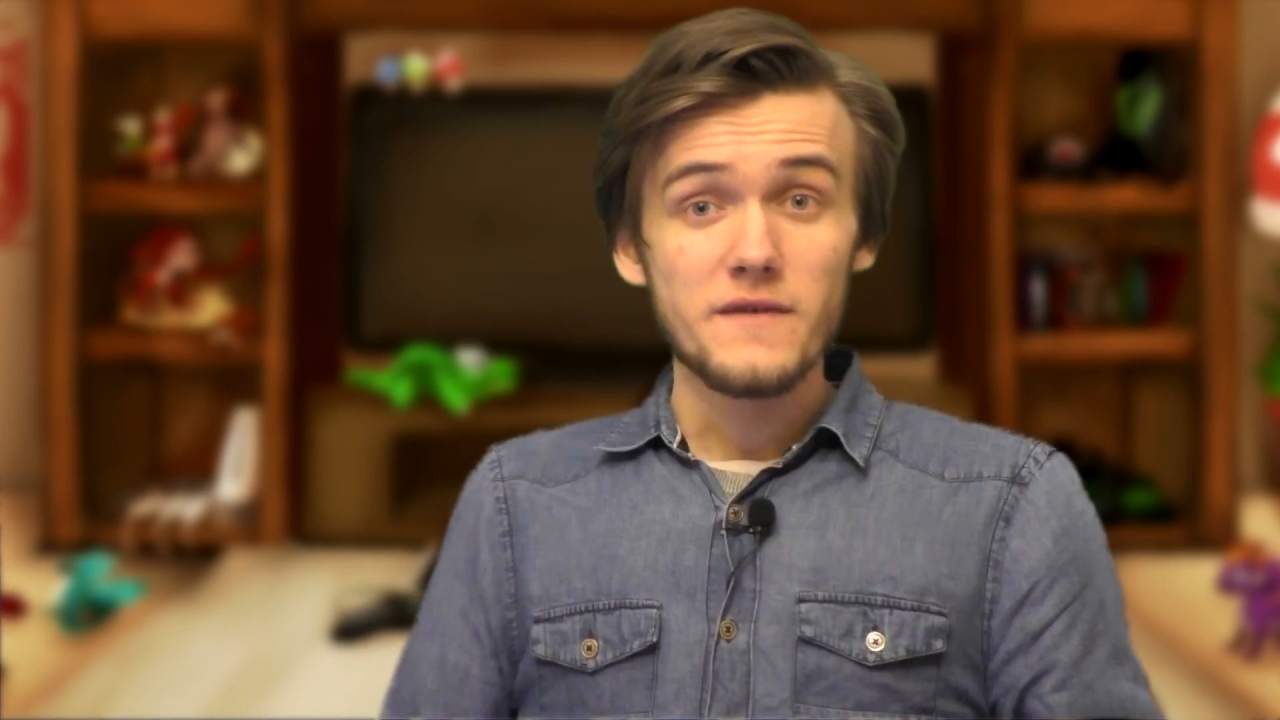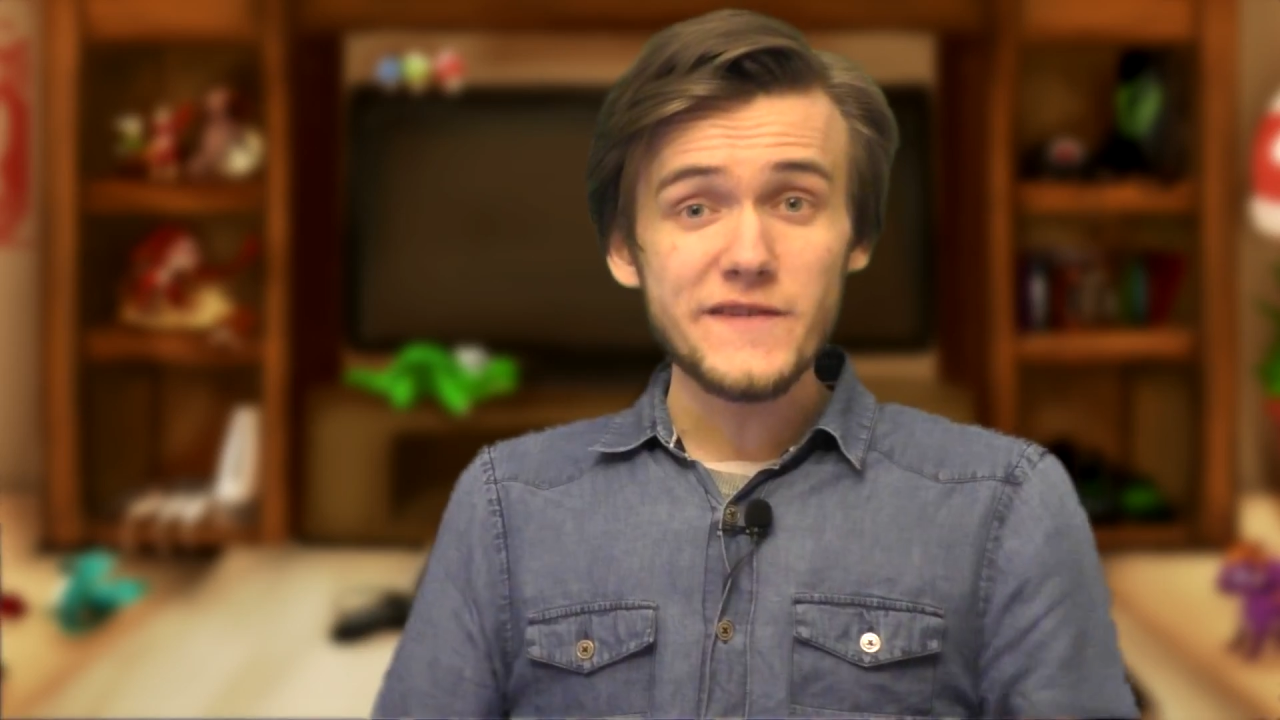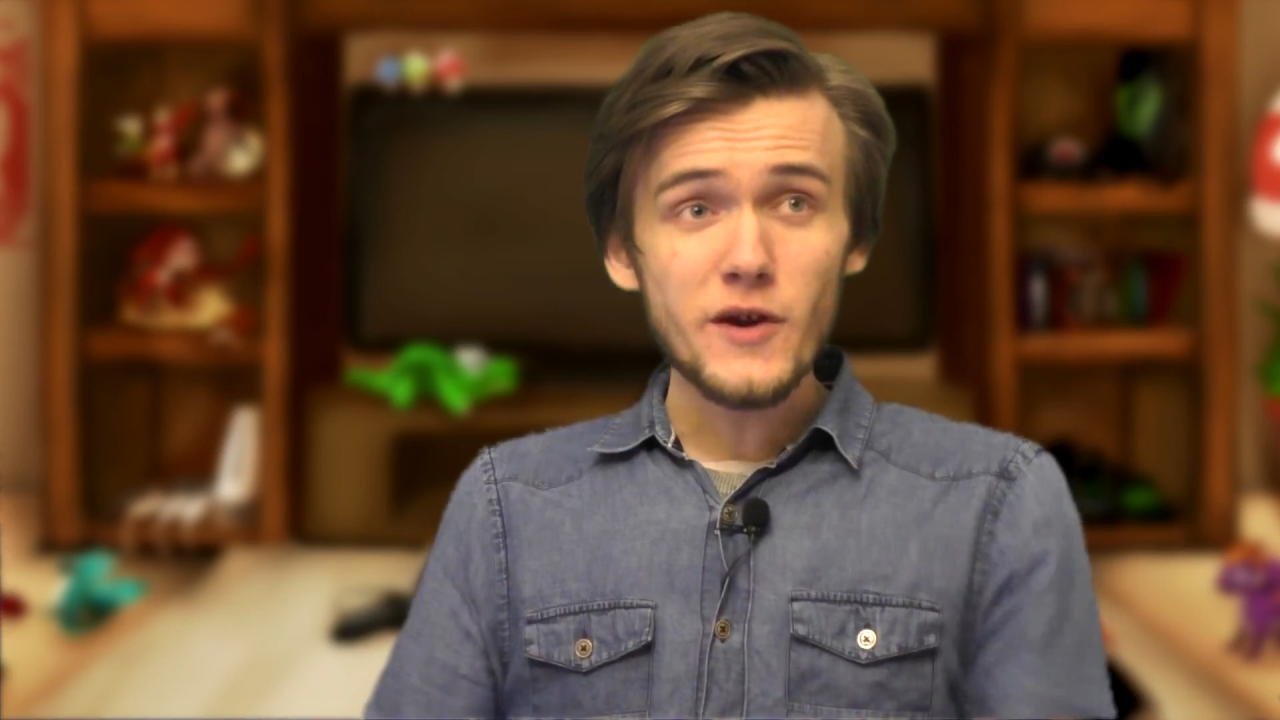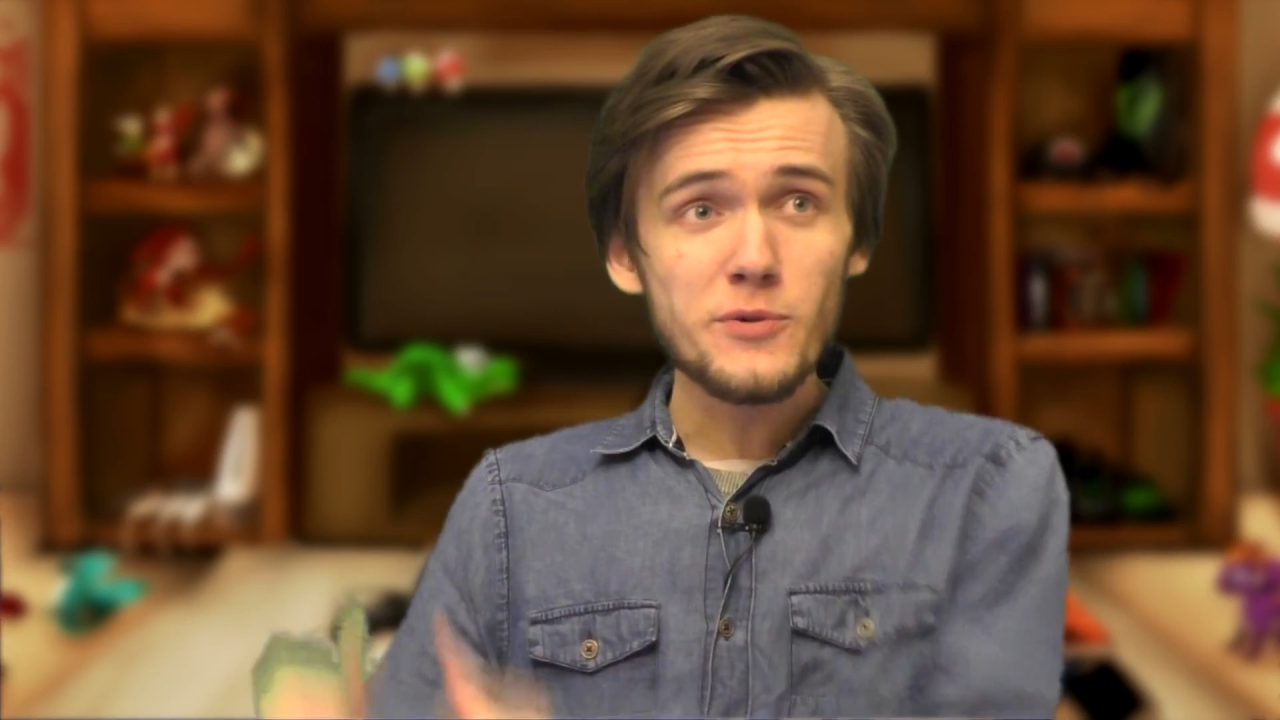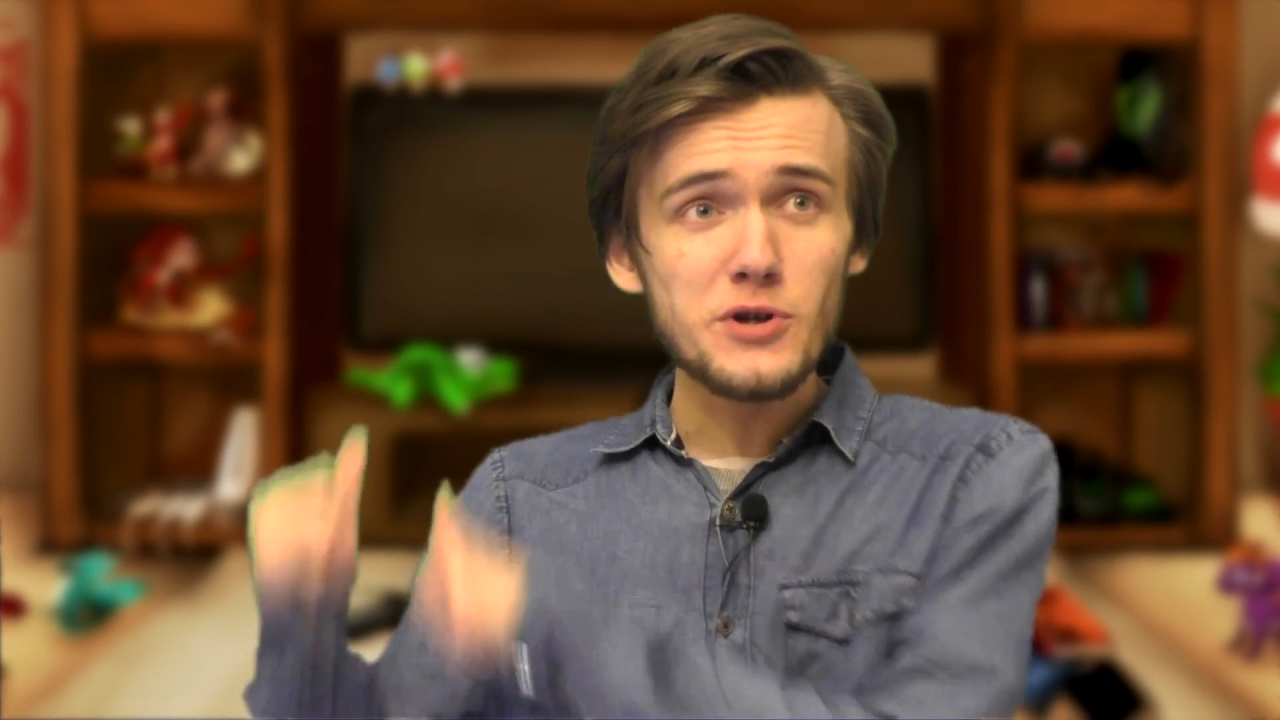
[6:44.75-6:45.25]
В
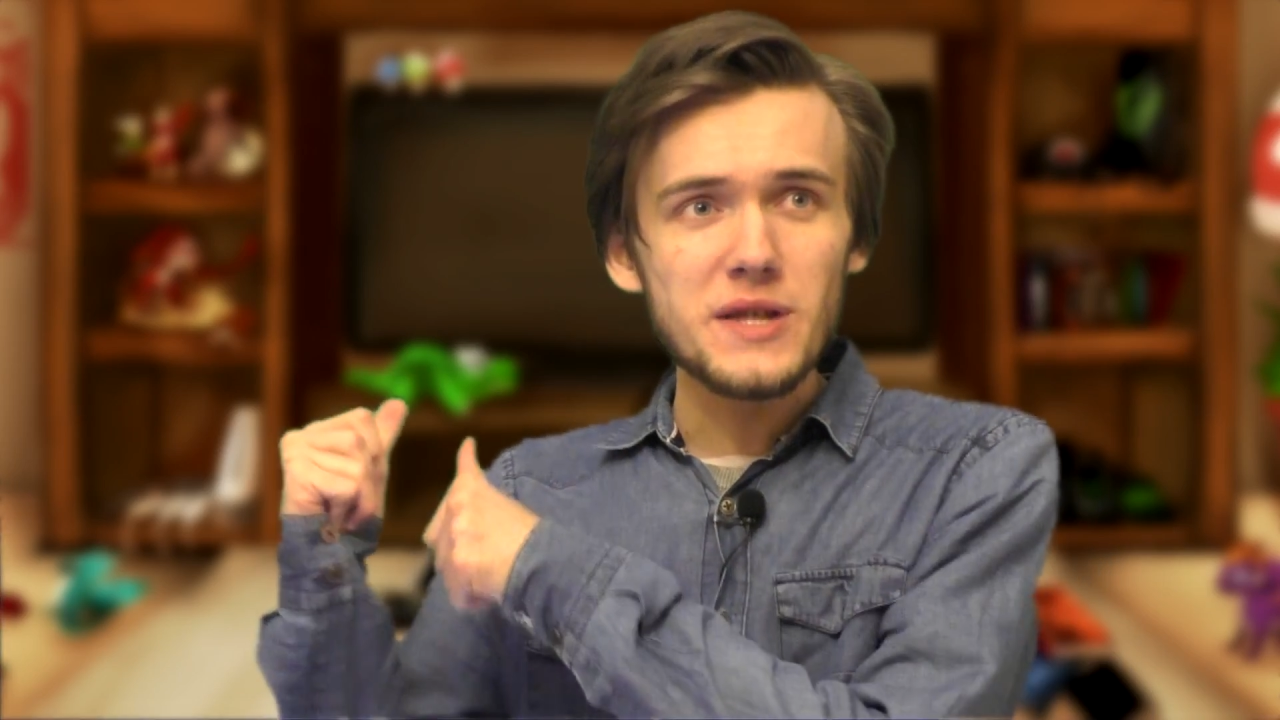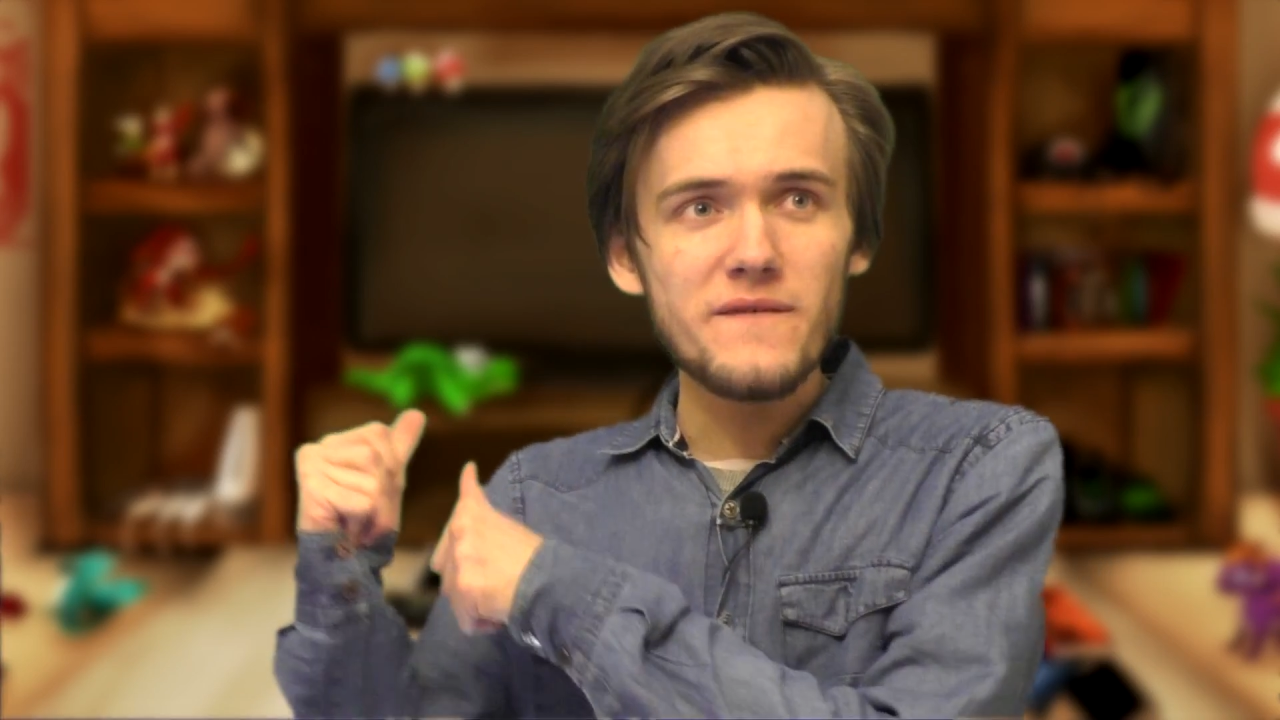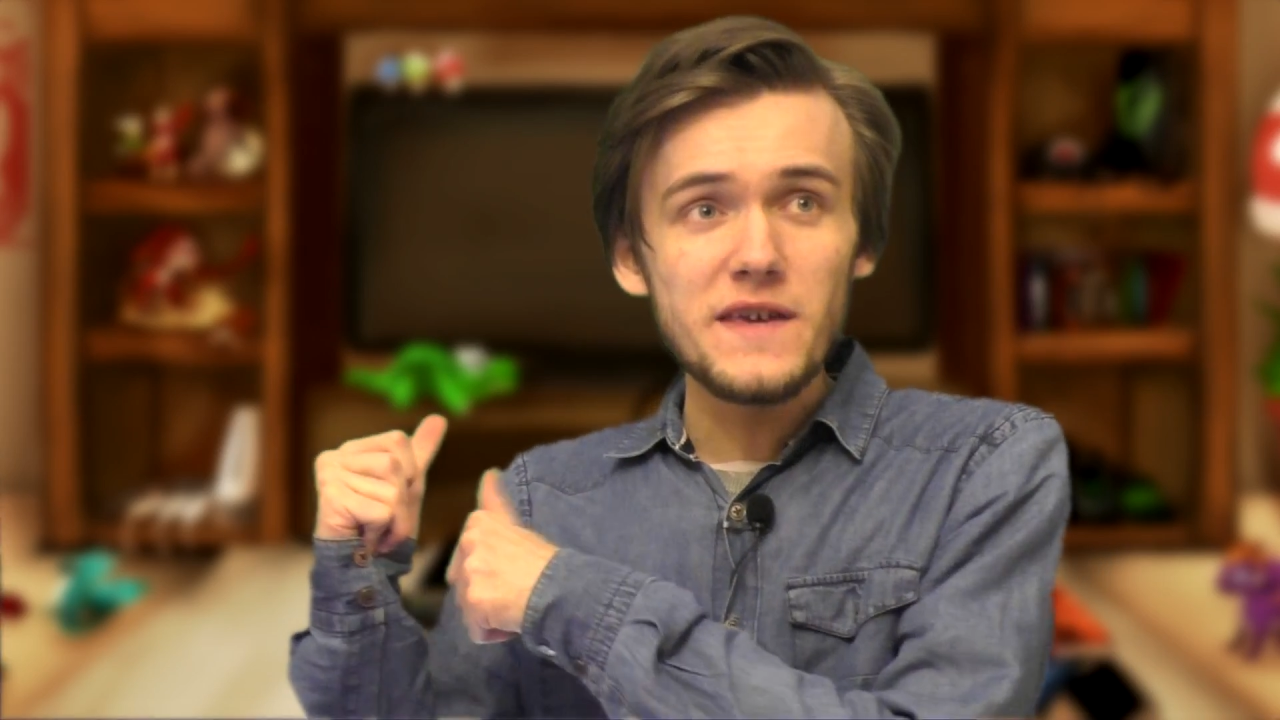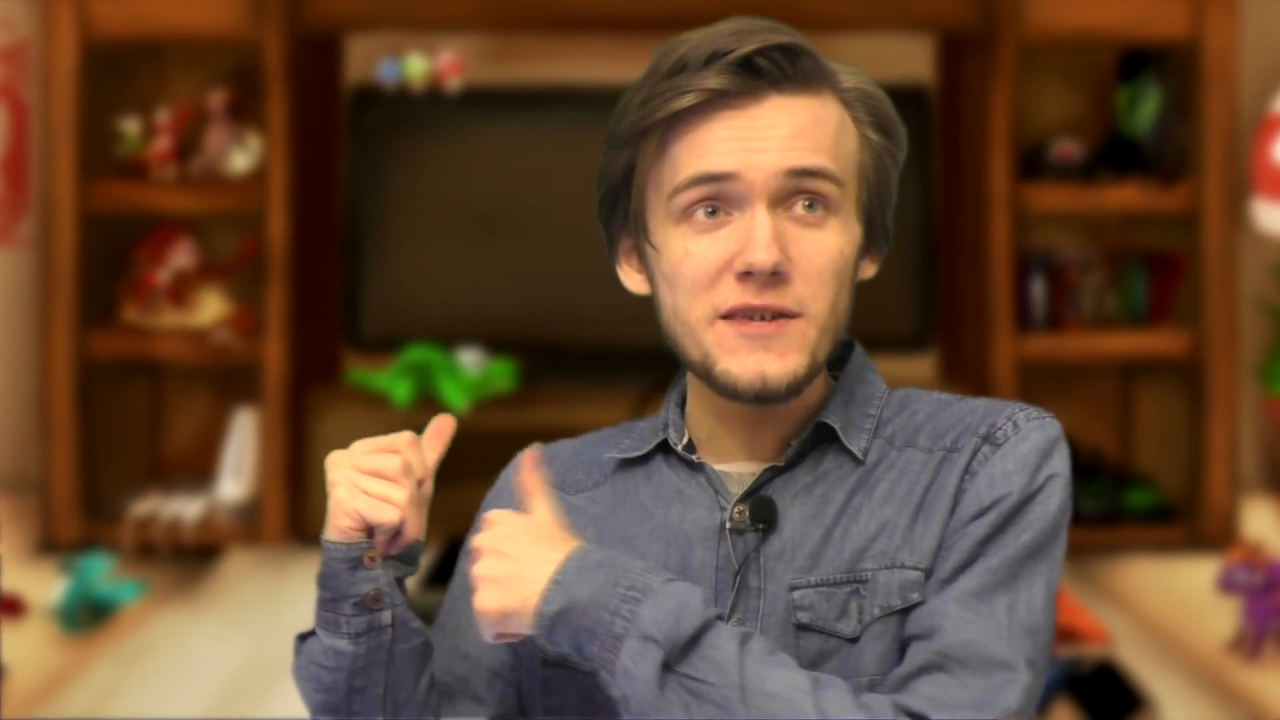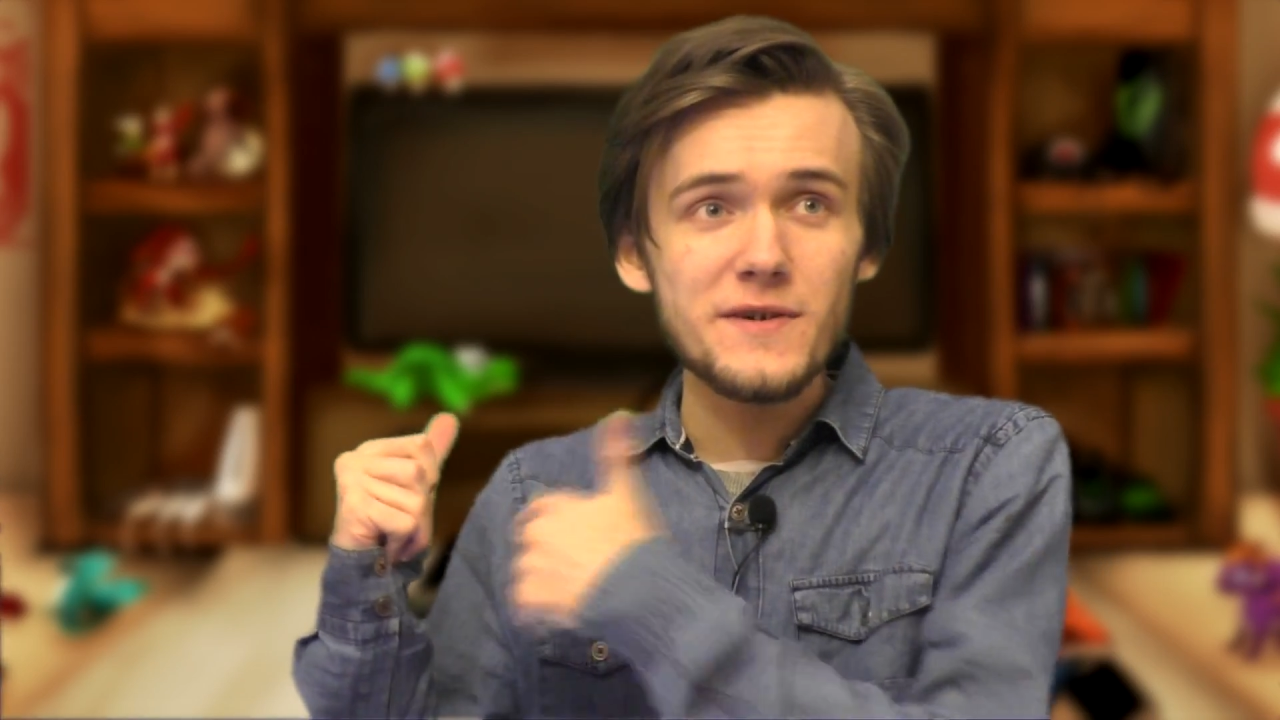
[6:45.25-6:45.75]
своем
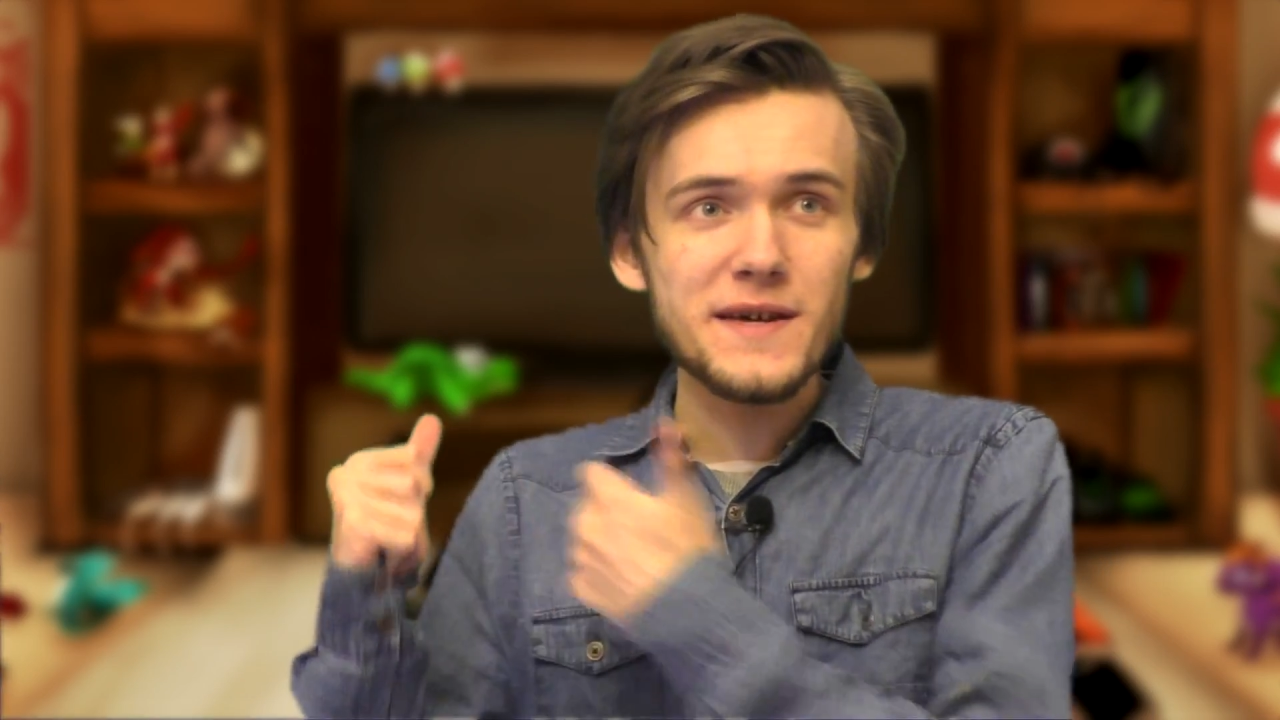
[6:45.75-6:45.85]
прошлом видео